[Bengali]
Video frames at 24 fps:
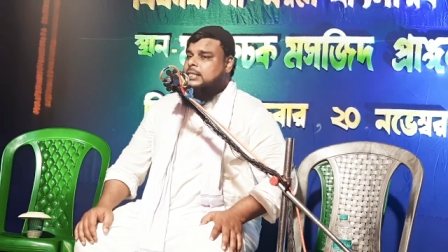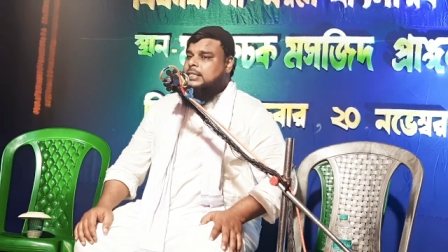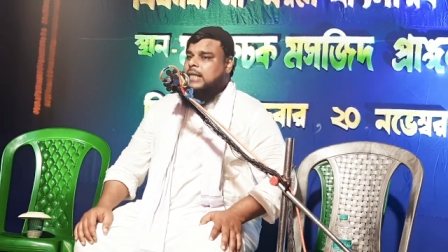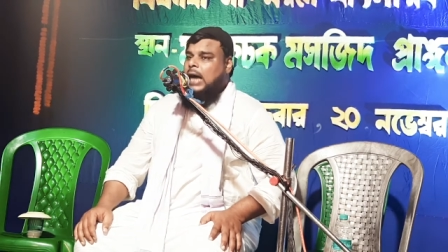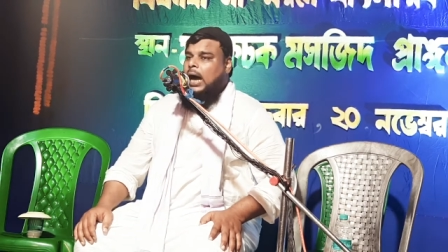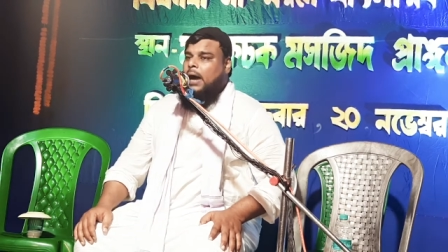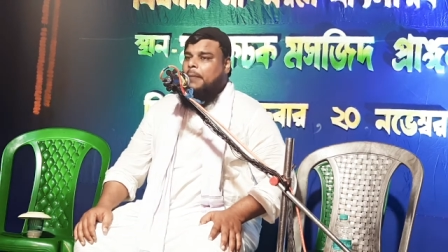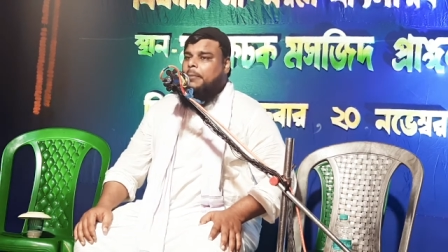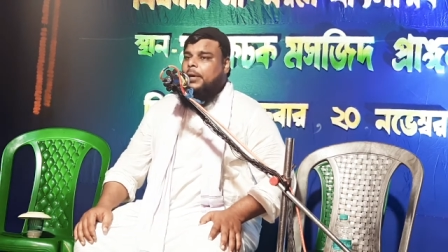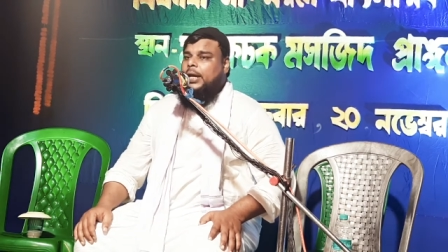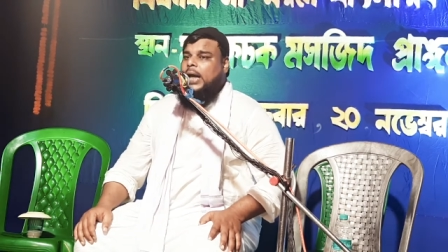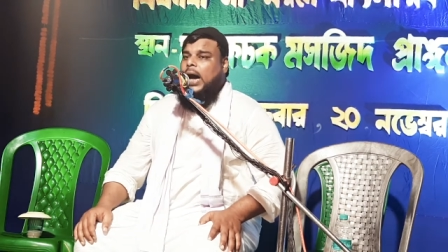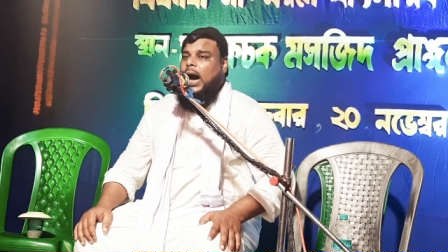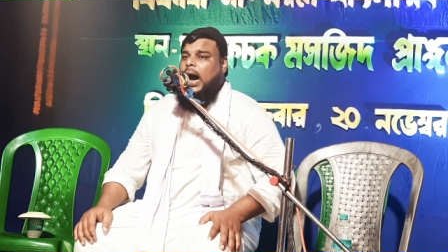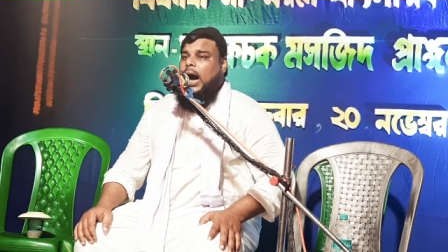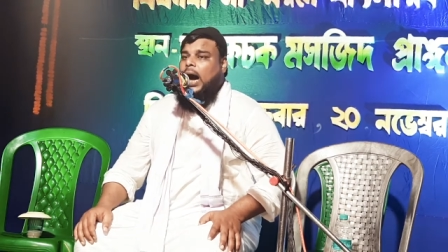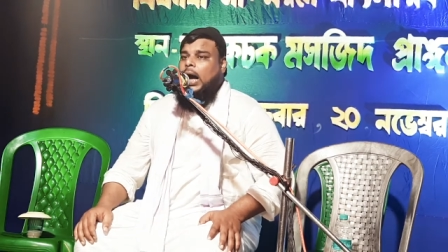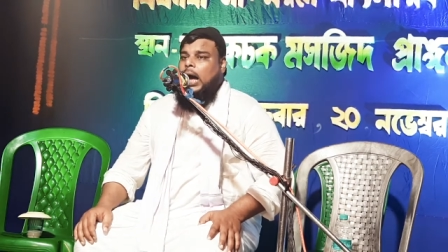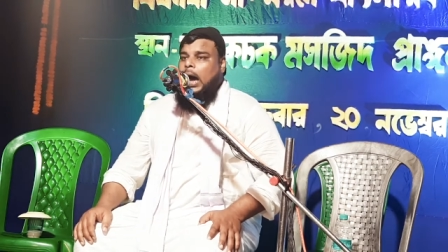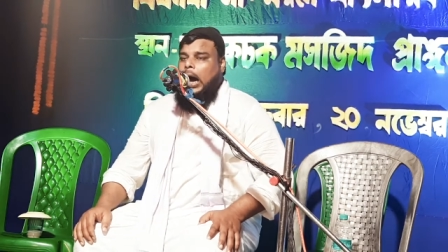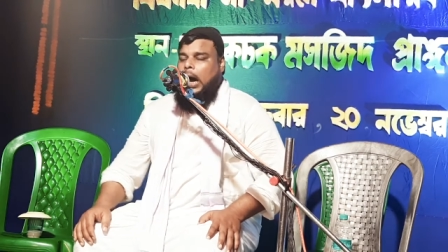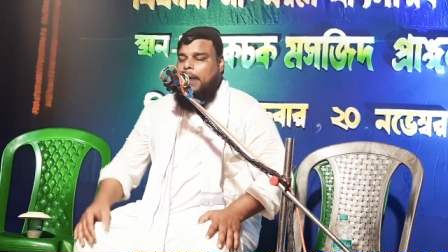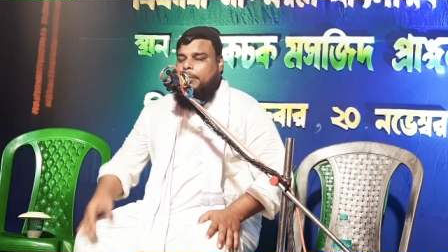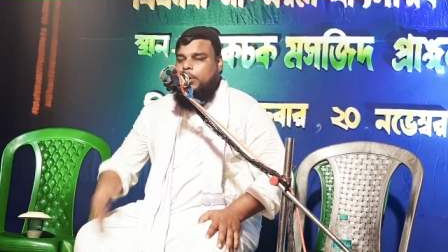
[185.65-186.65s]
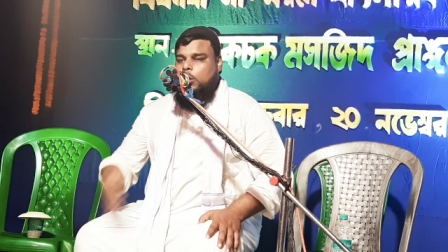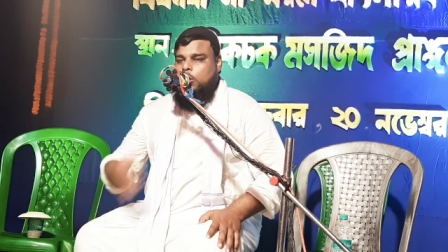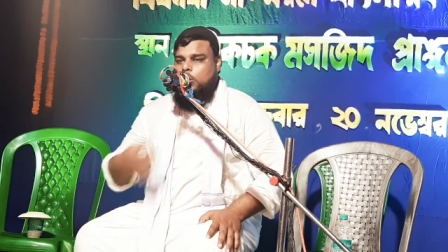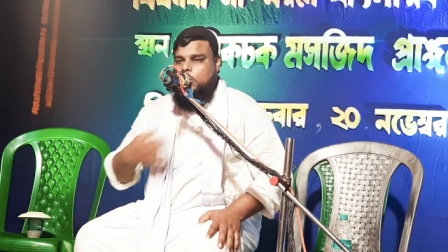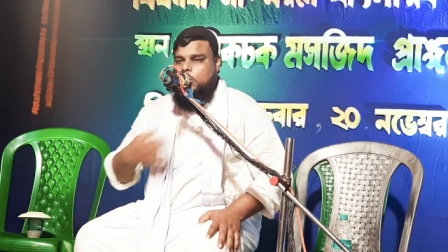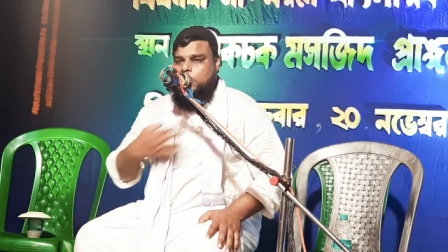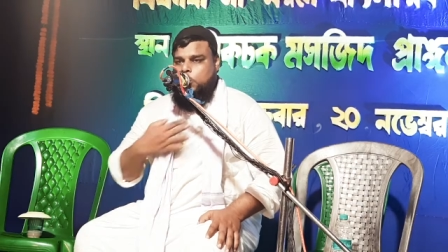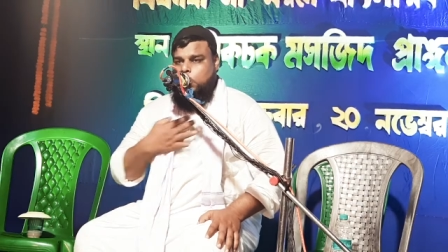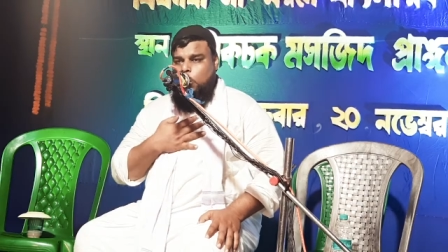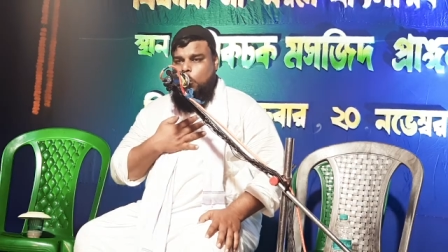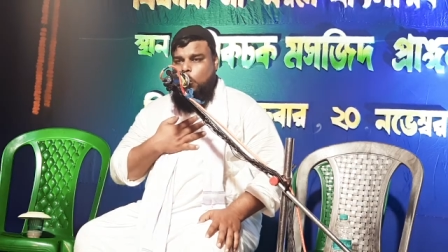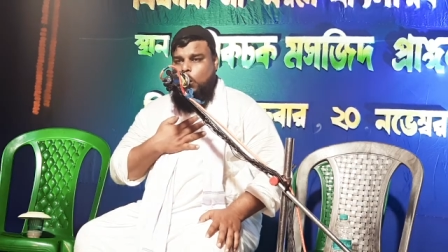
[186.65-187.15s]
সাহাবিরা আমি
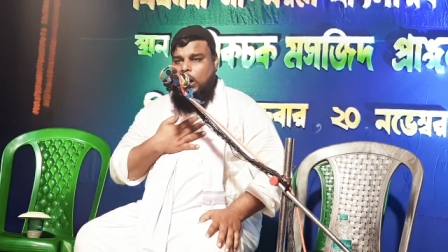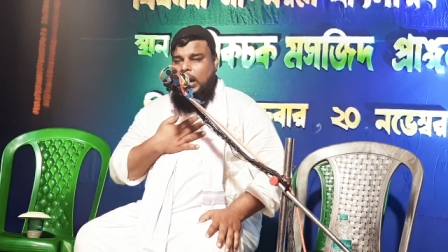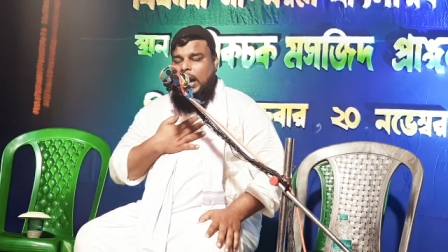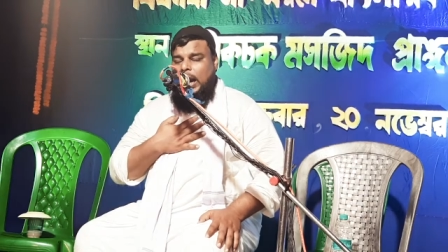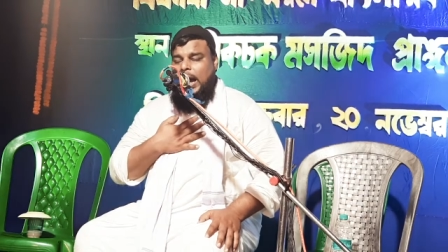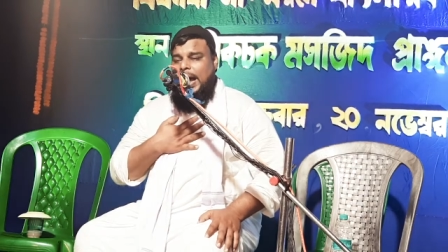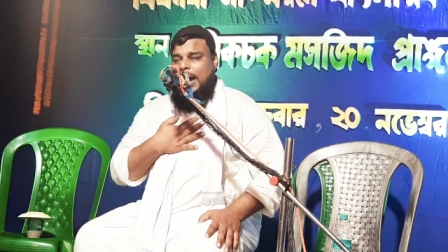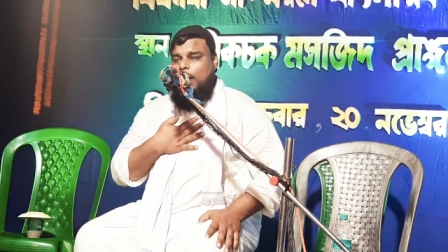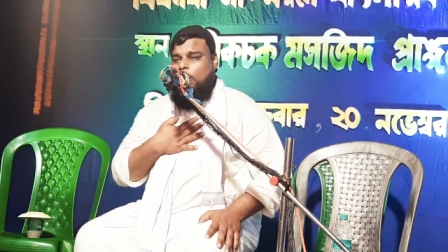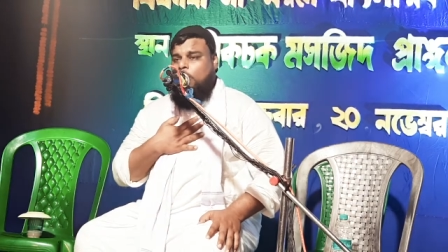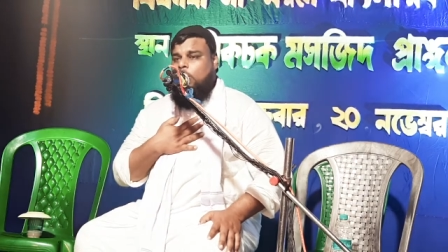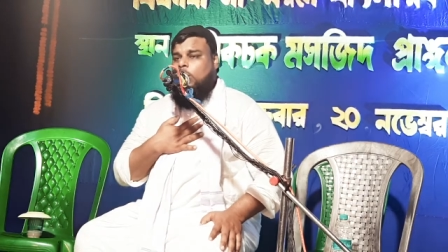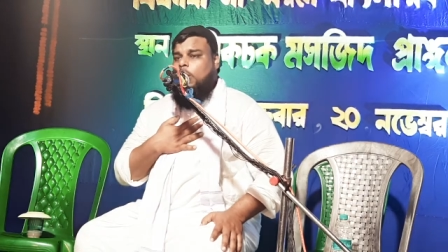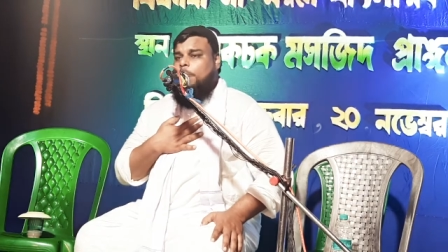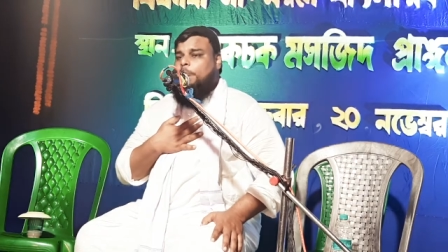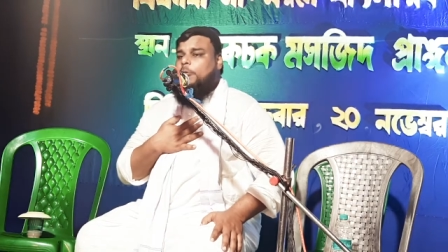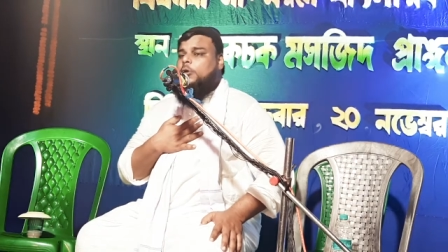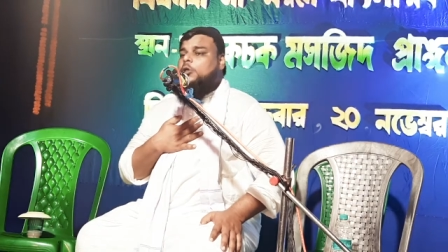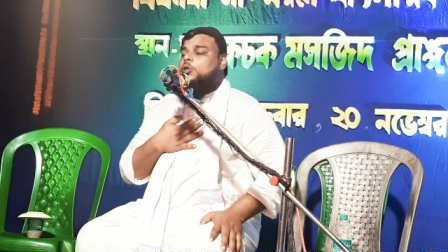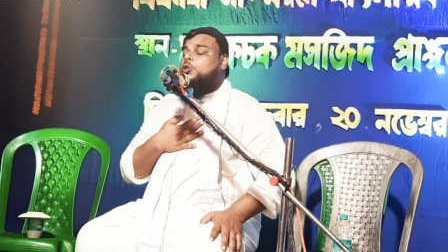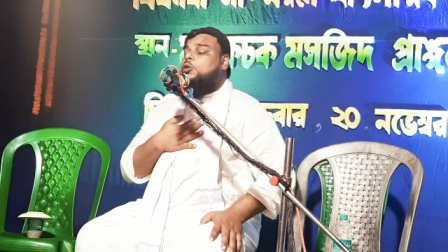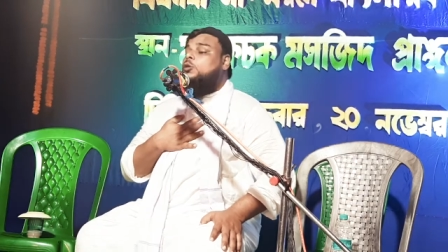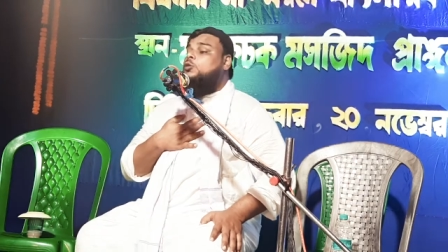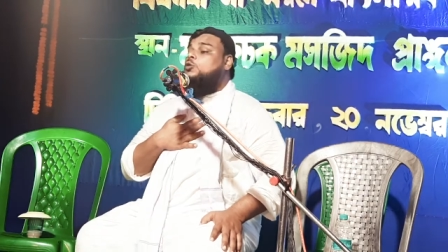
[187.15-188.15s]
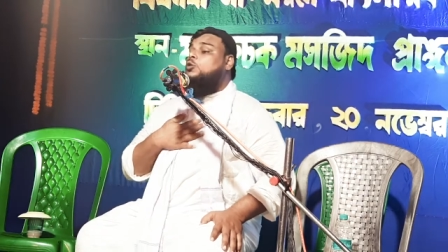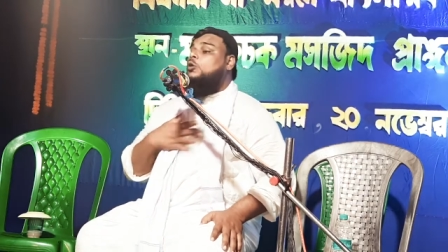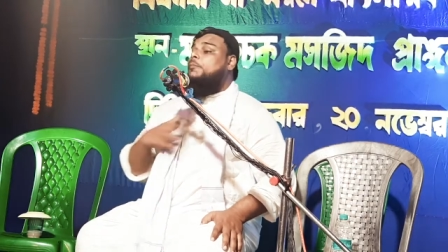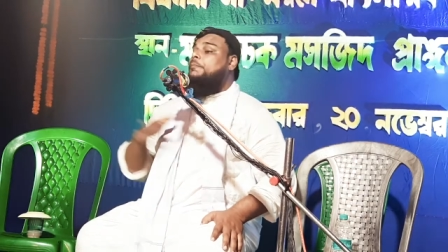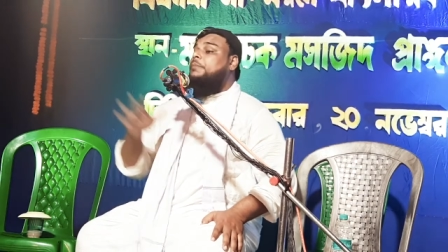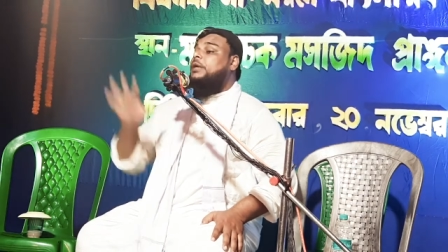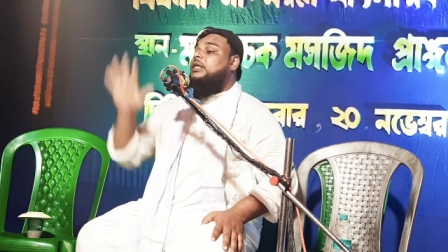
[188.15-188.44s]
রসুল্লাহ এখনো পর্যন্ত